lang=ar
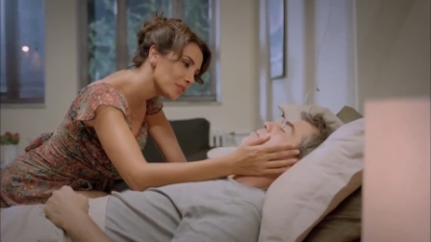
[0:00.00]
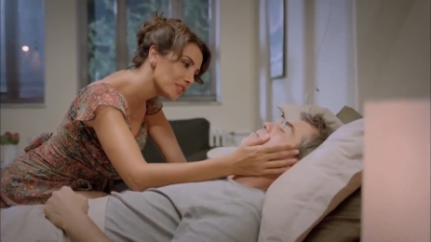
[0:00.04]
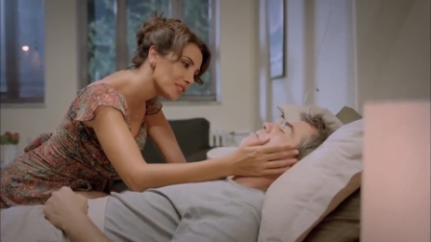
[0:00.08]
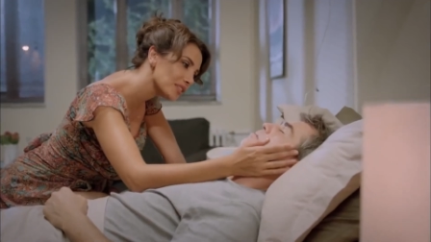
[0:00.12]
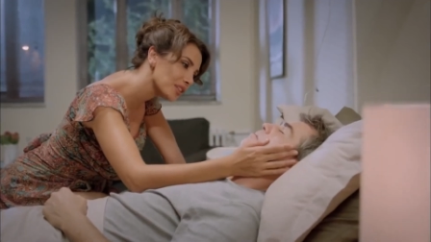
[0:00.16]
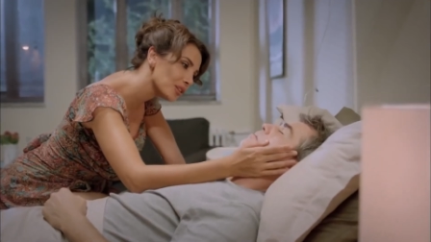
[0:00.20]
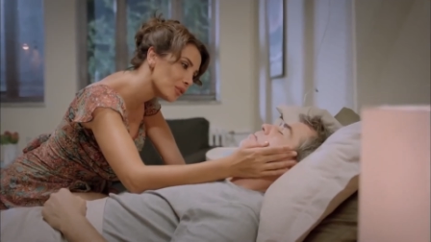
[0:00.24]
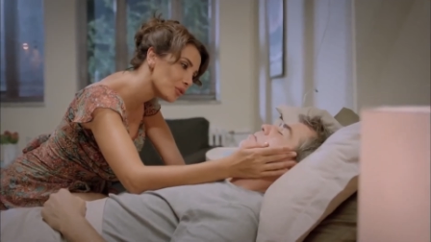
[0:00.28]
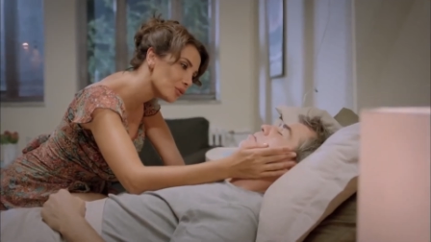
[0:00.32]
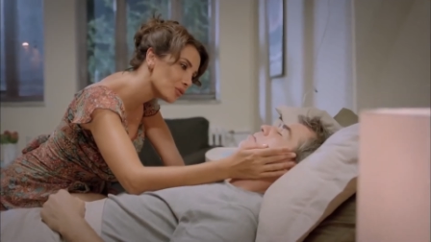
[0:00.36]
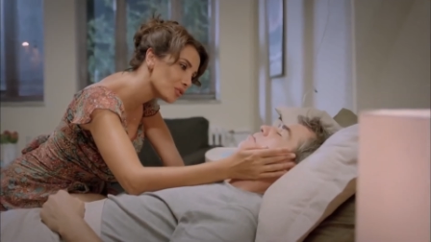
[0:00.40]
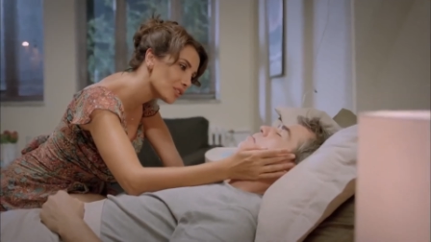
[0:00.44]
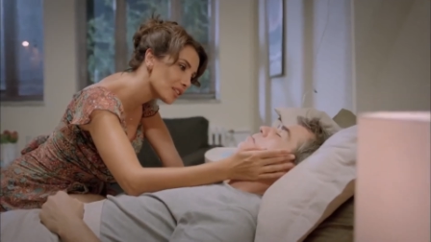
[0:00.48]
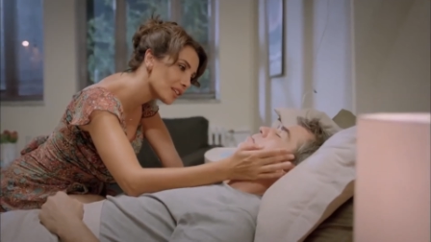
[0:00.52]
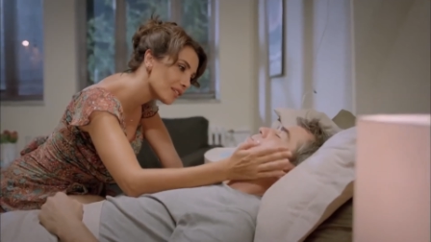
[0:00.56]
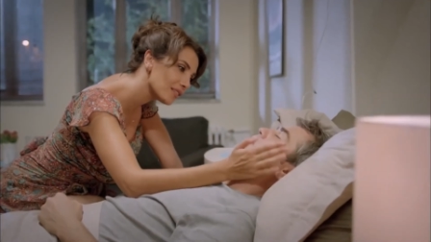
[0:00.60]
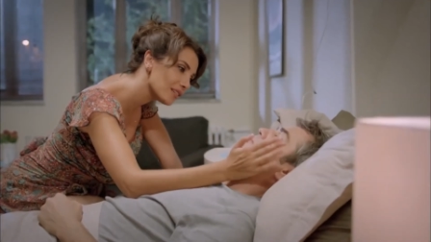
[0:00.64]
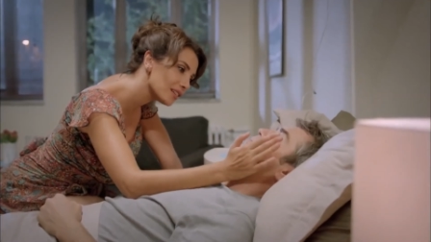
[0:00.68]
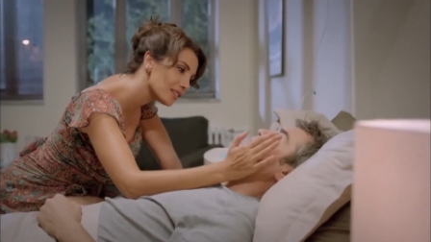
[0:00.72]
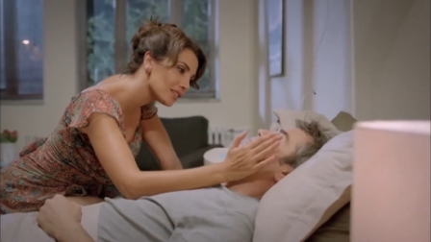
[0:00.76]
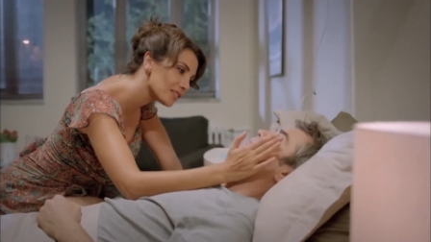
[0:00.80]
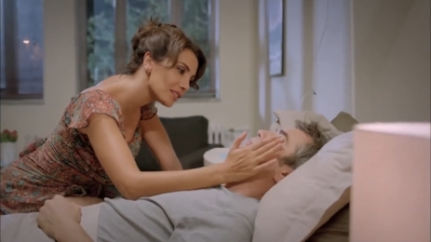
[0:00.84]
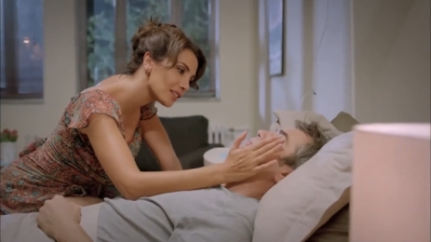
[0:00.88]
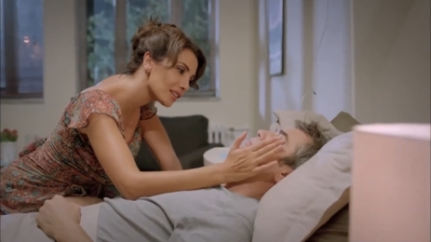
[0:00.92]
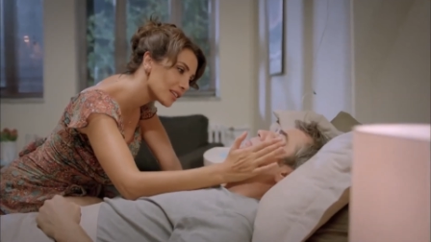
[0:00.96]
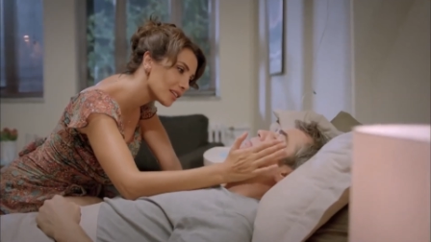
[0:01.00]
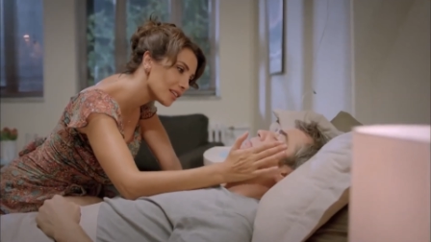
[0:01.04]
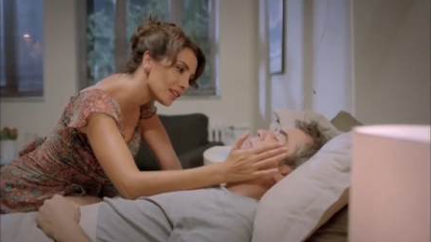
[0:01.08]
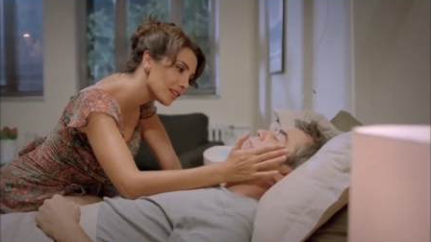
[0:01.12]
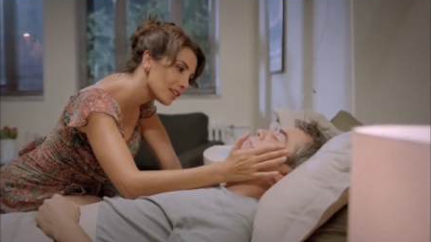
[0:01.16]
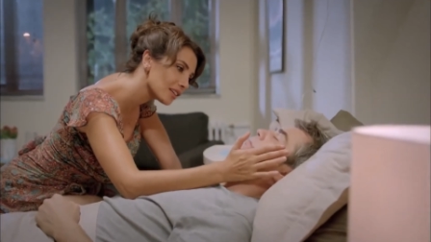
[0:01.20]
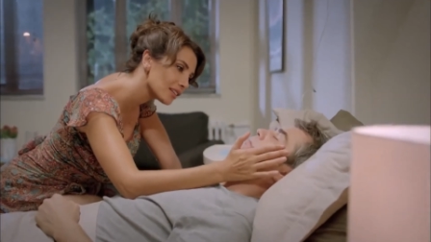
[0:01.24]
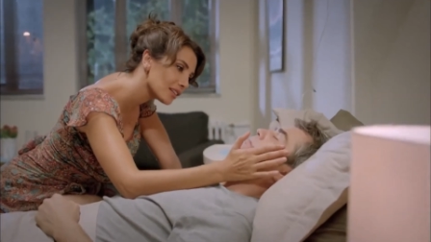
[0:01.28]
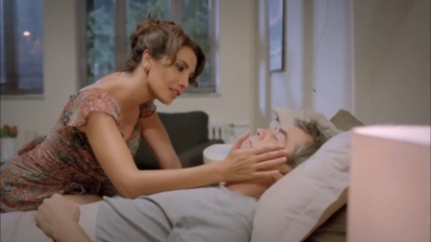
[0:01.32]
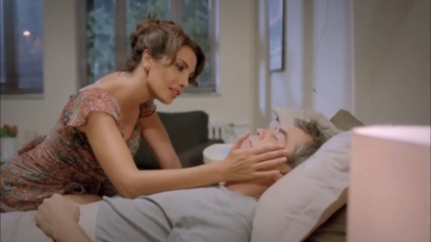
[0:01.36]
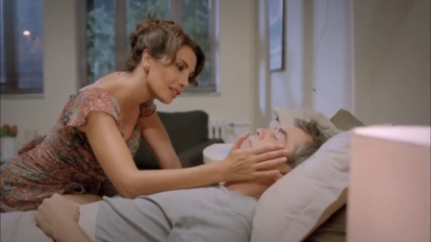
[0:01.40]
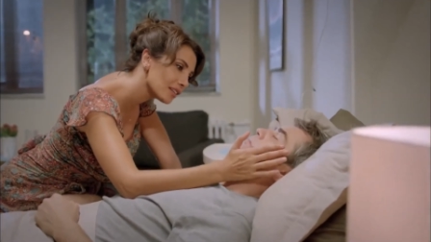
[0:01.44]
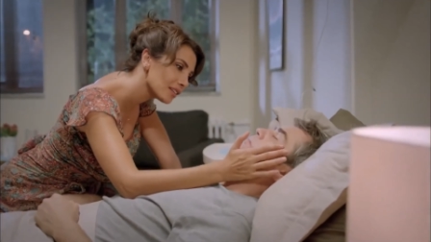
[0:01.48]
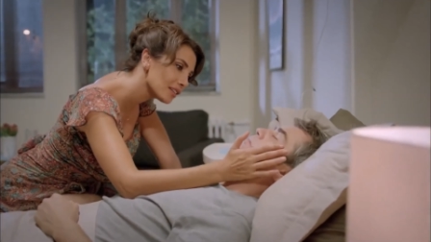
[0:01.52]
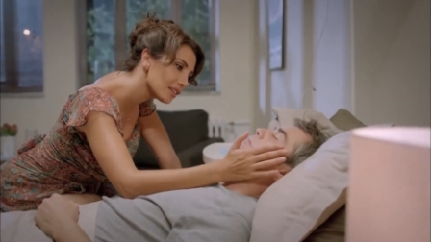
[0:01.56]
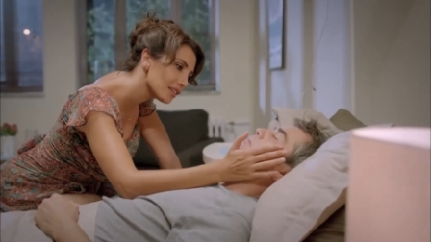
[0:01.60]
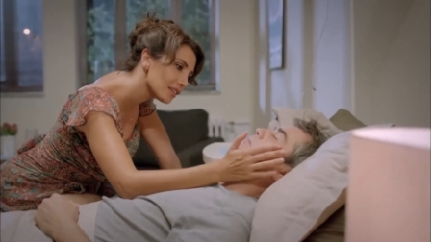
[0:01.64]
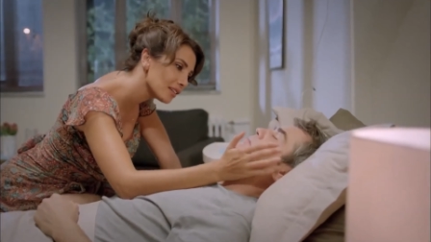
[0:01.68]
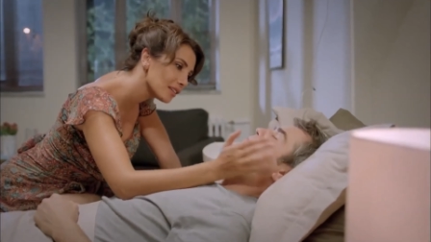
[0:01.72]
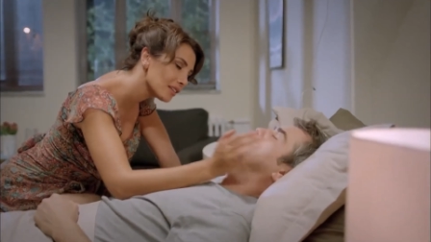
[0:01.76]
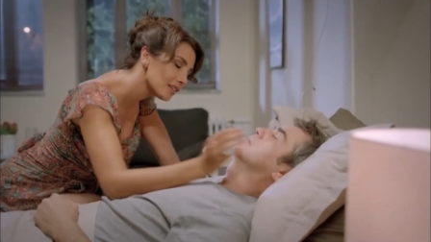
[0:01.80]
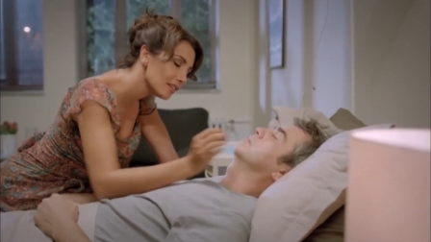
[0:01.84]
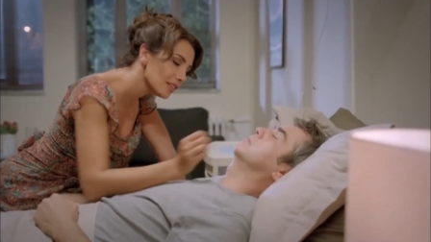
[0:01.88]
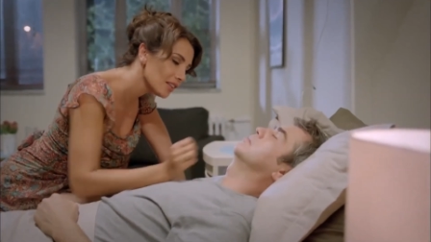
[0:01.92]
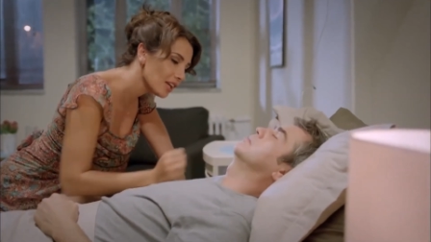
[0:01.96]
رح يتجوزوا قبلنا
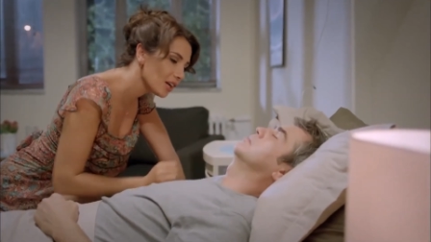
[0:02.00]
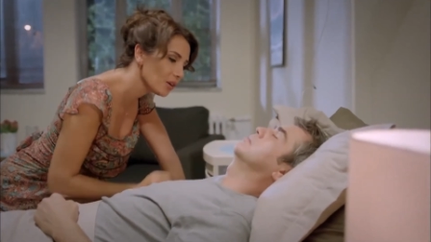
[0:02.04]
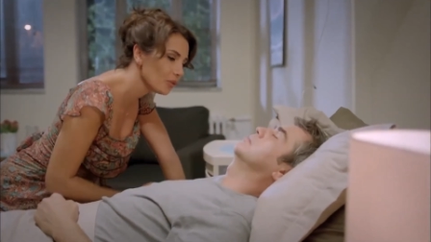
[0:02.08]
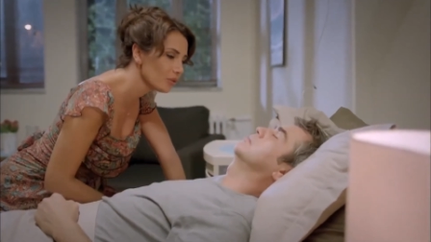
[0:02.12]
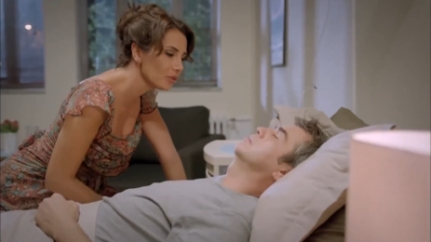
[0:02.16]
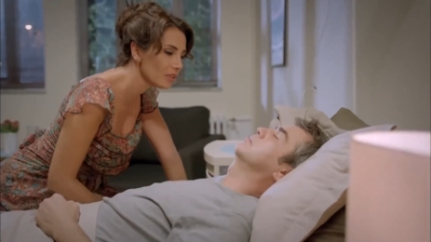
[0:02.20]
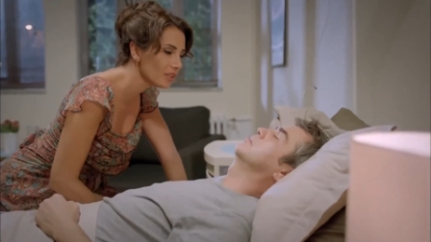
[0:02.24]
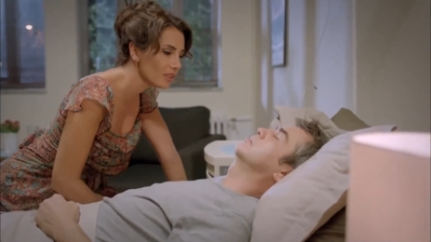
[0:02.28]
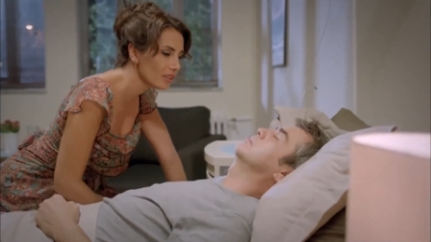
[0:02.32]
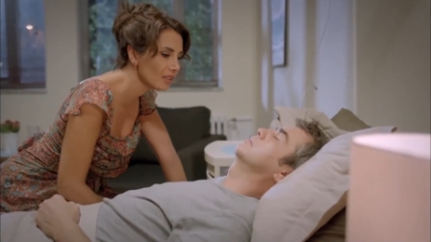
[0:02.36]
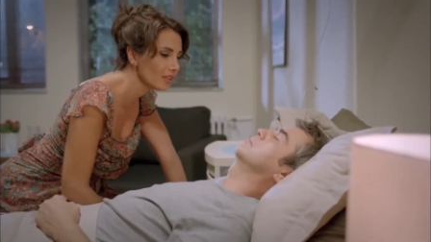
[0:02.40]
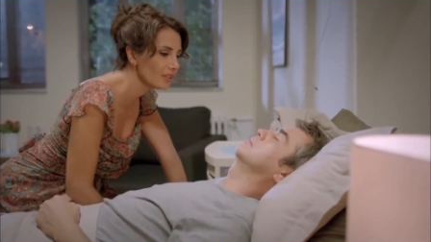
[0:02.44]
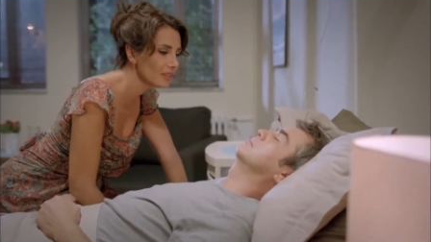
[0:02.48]
غسان